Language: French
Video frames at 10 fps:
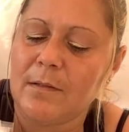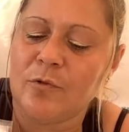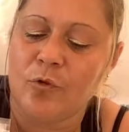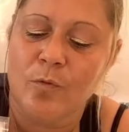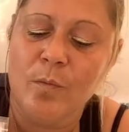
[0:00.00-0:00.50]

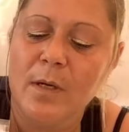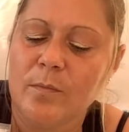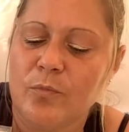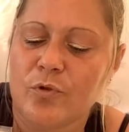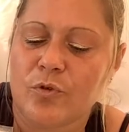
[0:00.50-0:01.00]
dômes,
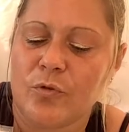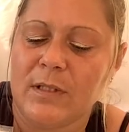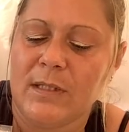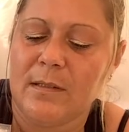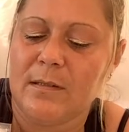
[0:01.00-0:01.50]
puisqu'on
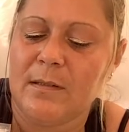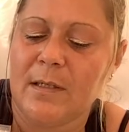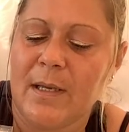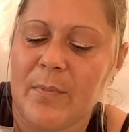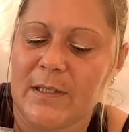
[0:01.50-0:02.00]
est dans
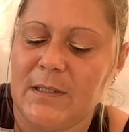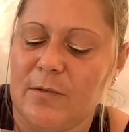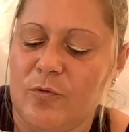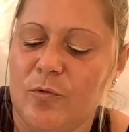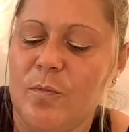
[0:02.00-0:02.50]
la
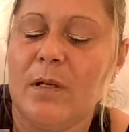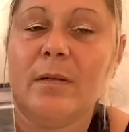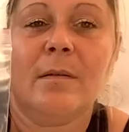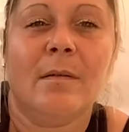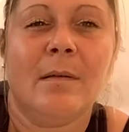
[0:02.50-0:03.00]
partie dôme,
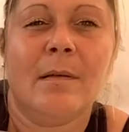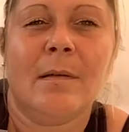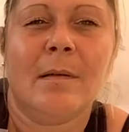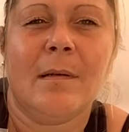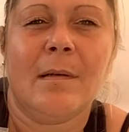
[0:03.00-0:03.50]

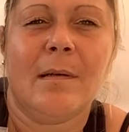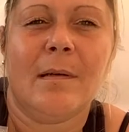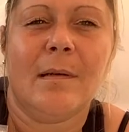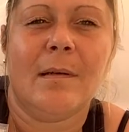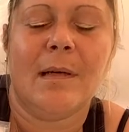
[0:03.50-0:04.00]

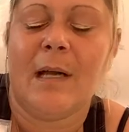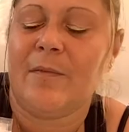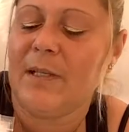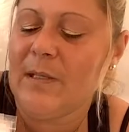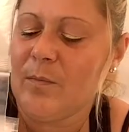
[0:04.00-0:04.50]

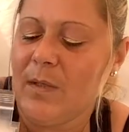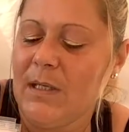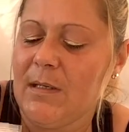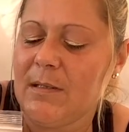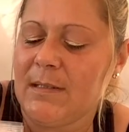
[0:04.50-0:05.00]
avec
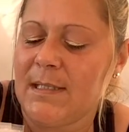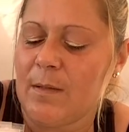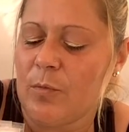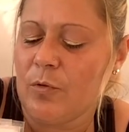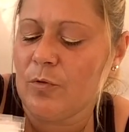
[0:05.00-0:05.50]
mes
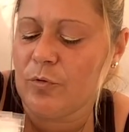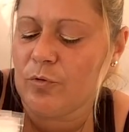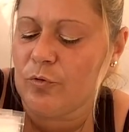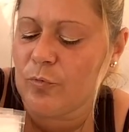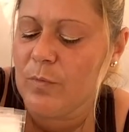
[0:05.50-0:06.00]
diamants
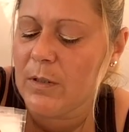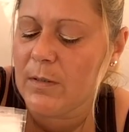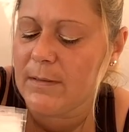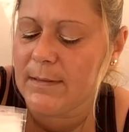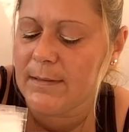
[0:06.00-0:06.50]
dômes
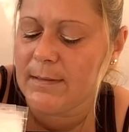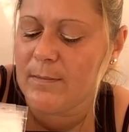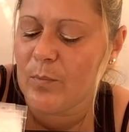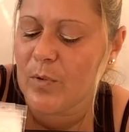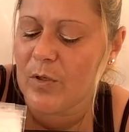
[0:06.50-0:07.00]

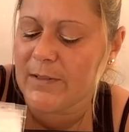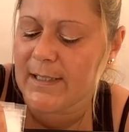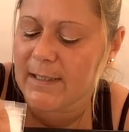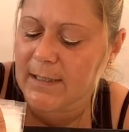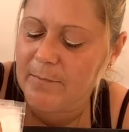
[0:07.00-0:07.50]
blanc
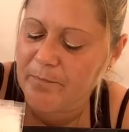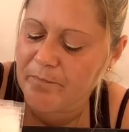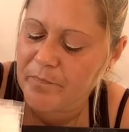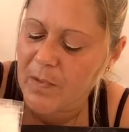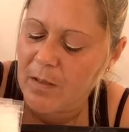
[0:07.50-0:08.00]
nacré.
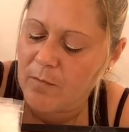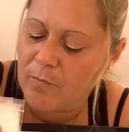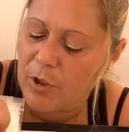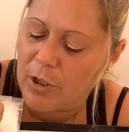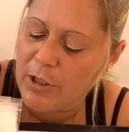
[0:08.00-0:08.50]

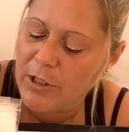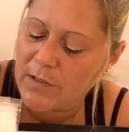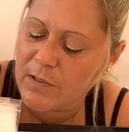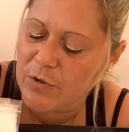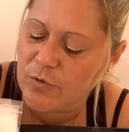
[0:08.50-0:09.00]
Voilà, et
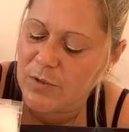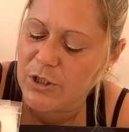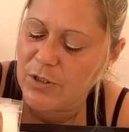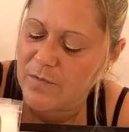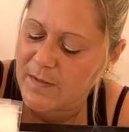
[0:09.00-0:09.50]
ainsi de suite.
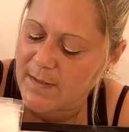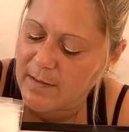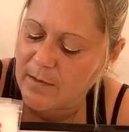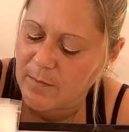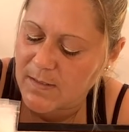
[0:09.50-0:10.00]
J'ai fait
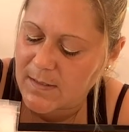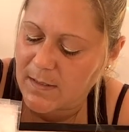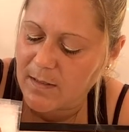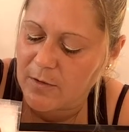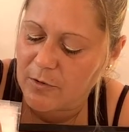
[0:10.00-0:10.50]
ça comme
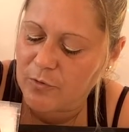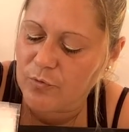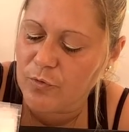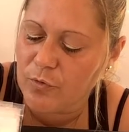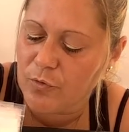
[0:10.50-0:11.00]
ça euh,
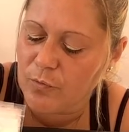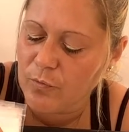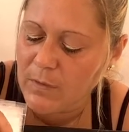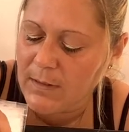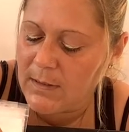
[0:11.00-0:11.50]
tout le
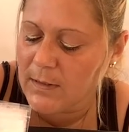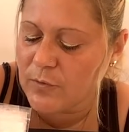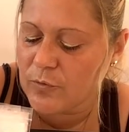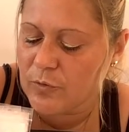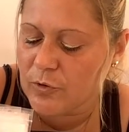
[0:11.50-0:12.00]
long.
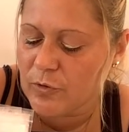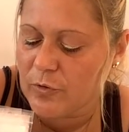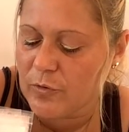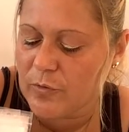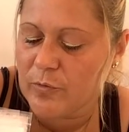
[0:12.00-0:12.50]
Donc,
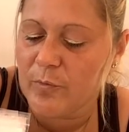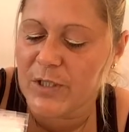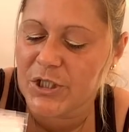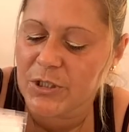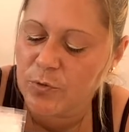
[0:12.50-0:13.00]
euh,
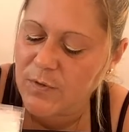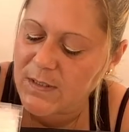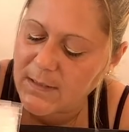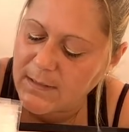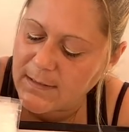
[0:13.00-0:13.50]
bah, j'ai
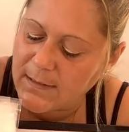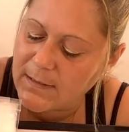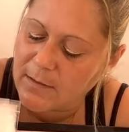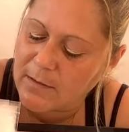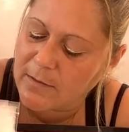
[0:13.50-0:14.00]
aussi
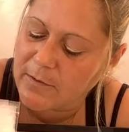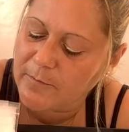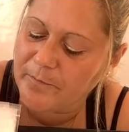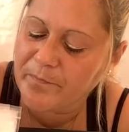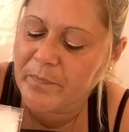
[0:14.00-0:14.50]
des, euh,